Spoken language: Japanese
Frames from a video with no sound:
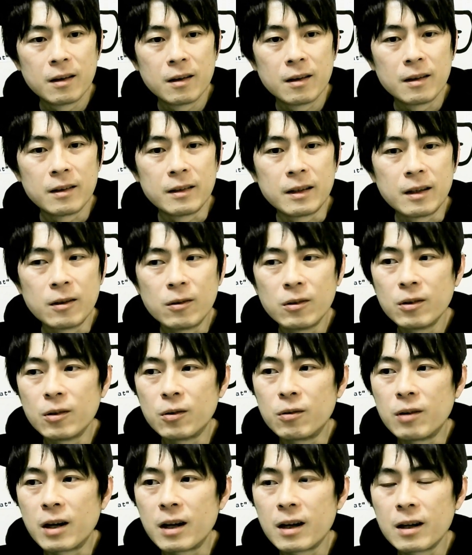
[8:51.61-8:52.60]
日本
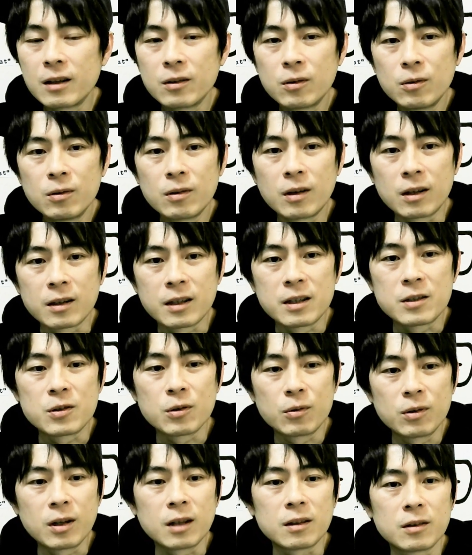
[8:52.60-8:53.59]
のお笑いの方が貴
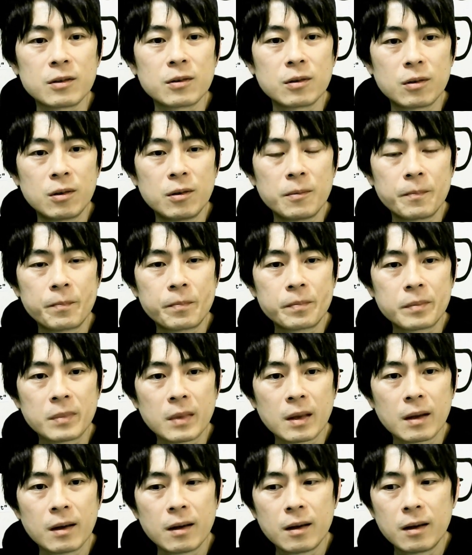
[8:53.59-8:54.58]
重なんですよ。
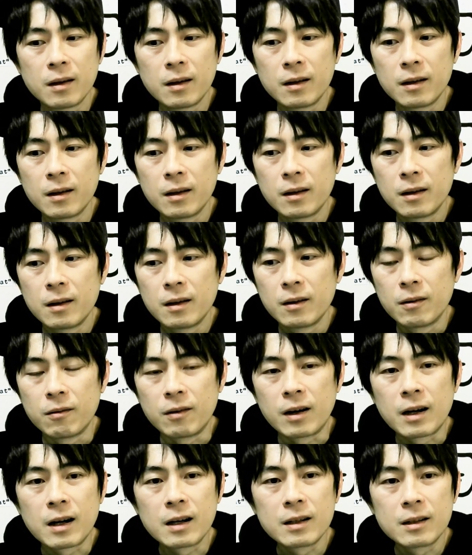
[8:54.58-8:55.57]

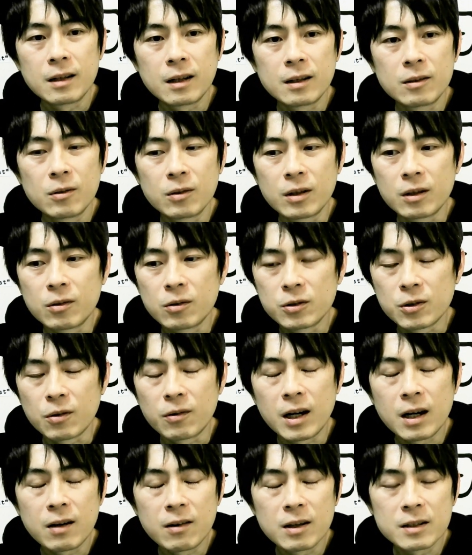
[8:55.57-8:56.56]
笑いたい時こそ
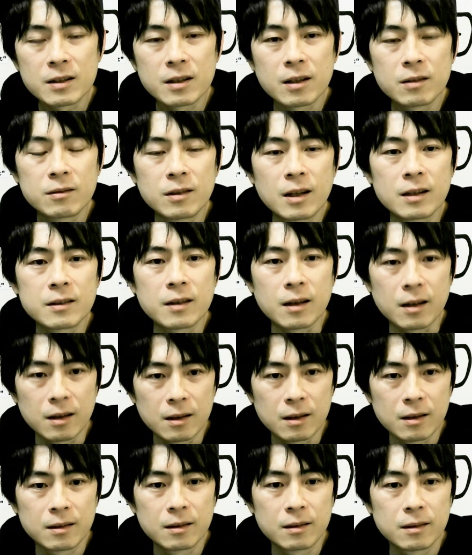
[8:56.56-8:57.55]
笑わしてください。
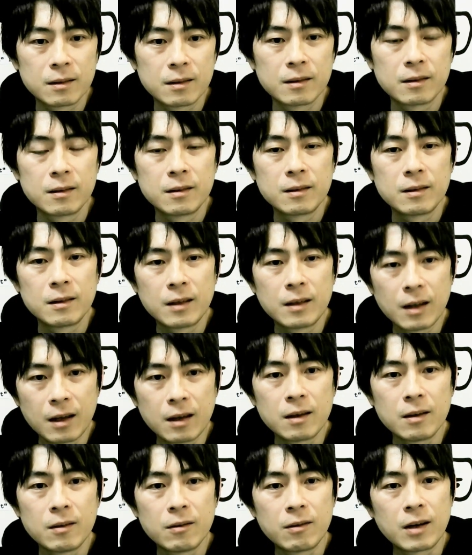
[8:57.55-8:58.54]

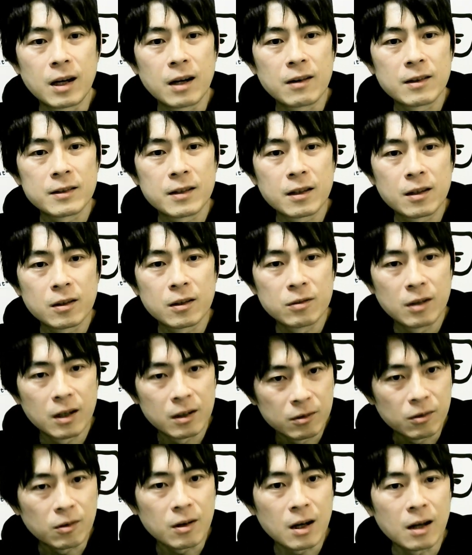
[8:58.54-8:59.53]
で、笑わせてく
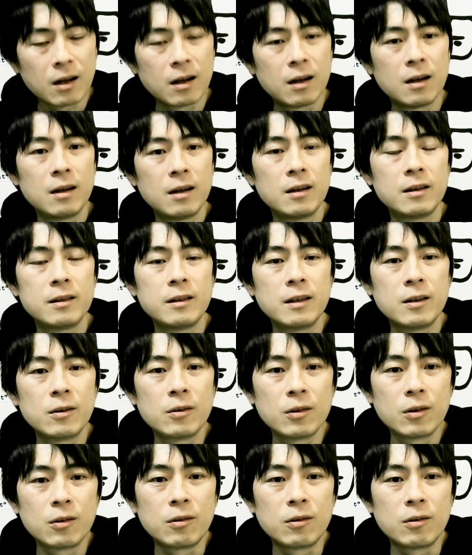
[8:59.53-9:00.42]
れるのが日本のお